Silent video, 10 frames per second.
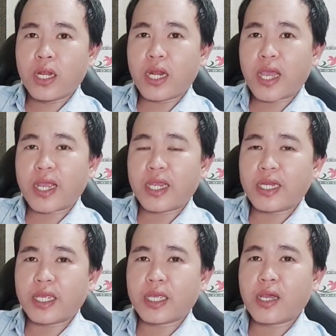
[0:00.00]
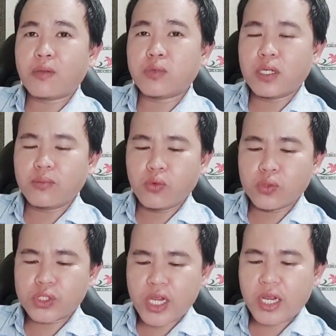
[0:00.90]
là ngày này không nên mua
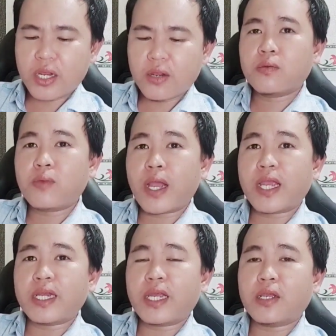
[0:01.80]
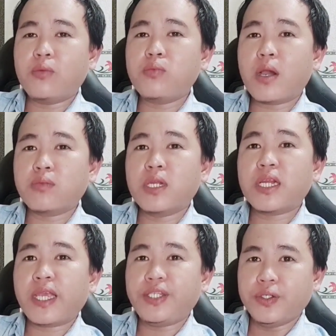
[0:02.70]
xe và ngày này cũng không nên
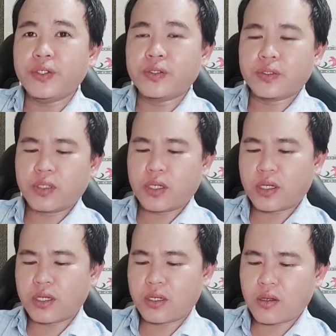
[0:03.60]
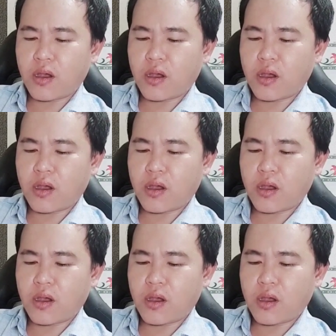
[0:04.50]
khai trương à,